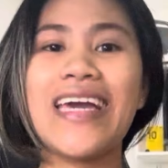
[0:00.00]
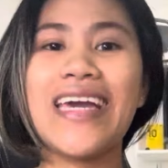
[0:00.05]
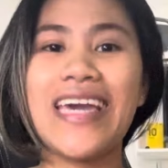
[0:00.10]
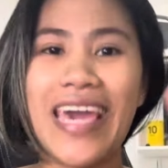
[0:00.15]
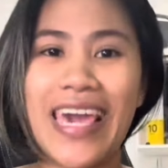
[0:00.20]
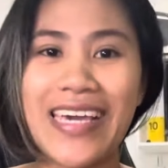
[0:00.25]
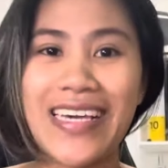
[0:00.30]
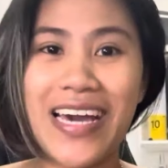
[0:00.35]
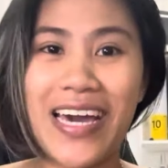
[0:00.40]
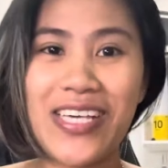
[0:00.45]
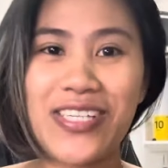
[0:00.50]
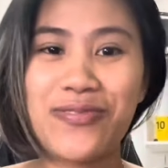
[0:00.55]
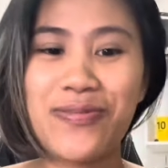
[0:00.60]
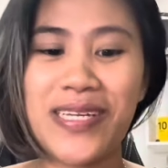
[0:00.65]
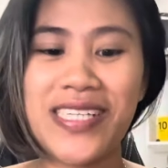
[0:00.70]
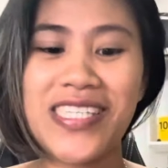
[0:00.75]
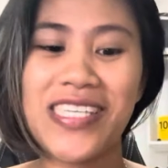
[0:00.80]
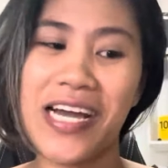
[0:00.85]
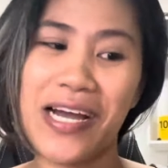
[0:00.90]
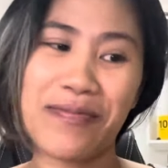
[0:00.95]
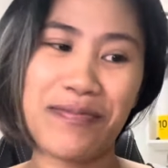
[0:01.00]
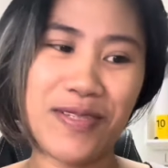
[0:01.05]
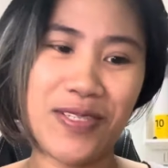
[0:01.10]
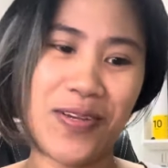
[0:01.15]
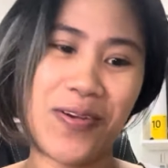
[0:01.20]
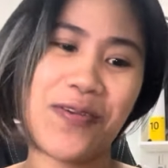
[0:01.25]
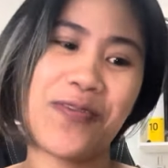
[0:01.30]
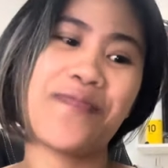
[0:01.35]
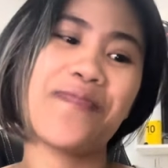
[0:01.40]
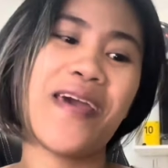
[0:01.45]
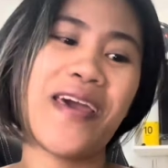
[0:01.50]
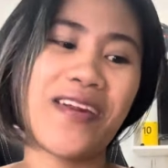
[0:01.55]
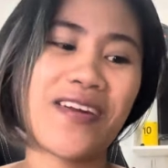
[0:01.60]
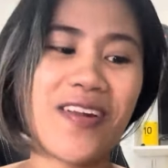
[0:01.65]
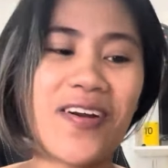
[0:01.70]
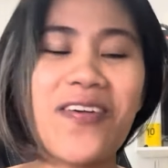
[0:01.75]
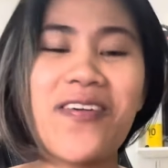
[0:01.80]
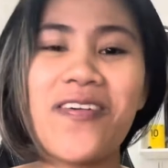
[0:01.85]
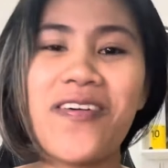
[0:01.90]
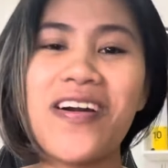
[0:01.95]
Hey guys, what's up? So,
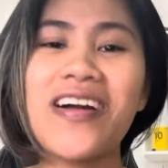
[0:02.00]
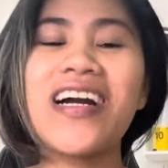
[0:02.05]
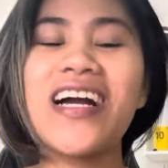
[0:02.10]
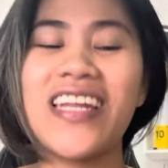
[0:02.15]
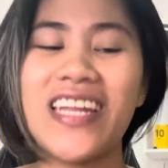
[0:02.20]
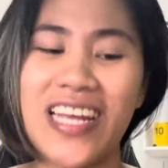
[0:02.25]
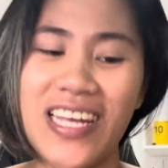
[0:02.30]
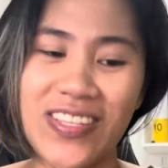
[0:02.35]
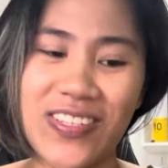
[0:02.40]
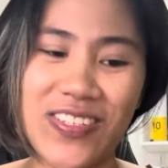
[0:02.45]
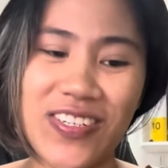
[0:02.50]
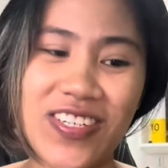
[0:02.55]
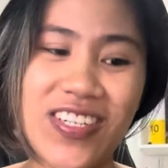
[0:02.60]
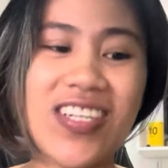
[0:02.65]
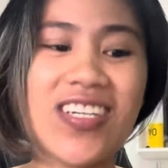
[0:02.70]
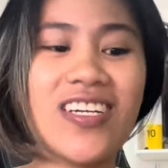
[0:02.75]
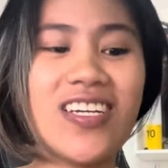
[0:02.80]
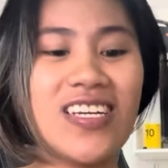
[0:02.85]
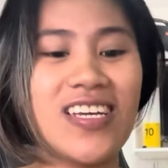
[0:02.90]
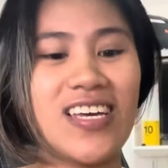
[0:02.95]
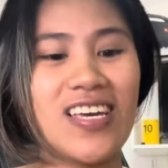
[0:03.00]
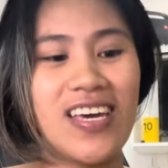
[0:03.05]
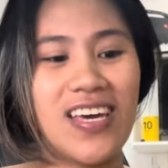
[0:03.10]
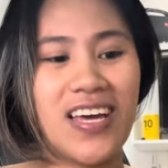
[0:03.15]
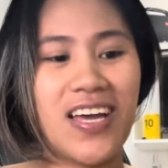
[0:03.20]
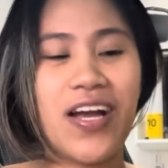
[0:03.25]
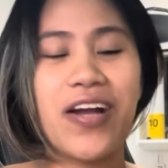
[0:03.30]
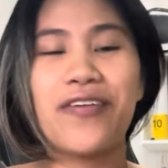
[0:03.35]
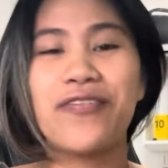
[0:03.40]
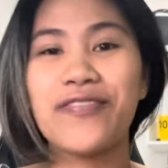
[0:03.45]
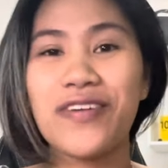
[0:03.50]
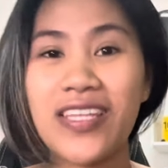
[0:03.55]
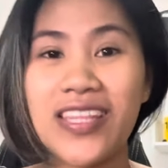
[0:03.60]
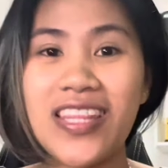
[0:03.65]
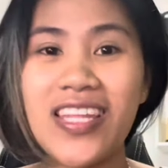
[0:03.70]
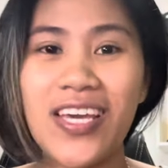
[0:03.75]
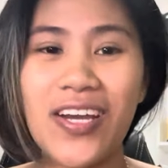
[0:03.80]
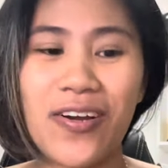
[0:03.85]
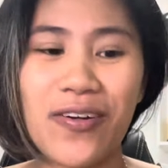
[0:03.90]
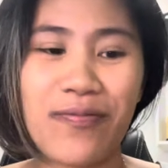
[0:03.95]
meron akong another
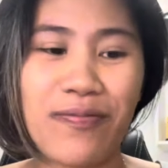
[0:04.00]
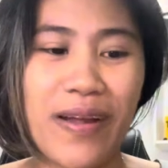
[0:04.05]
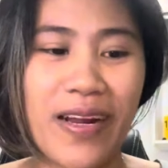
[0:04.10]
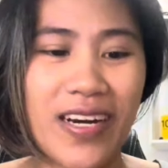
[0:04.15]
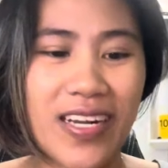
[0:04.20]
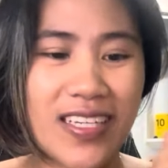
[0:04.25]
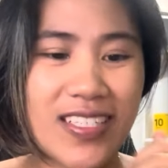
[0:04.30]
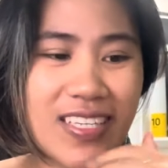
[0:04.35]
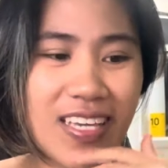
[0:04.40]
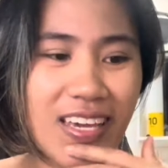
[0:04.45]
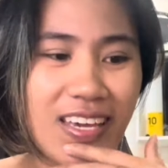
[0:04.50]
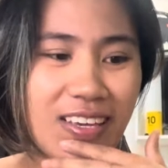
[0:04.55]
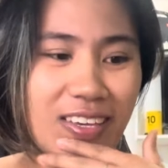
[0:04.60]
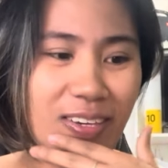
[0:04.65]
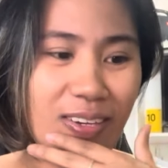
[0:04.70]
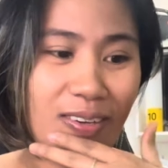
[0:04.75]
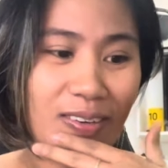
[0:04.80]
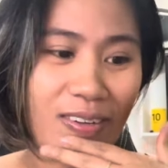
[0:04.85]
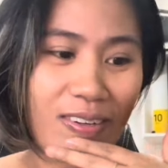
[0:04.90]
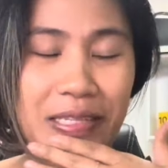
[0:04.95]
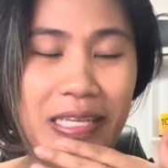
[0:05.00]
video para sa inyo.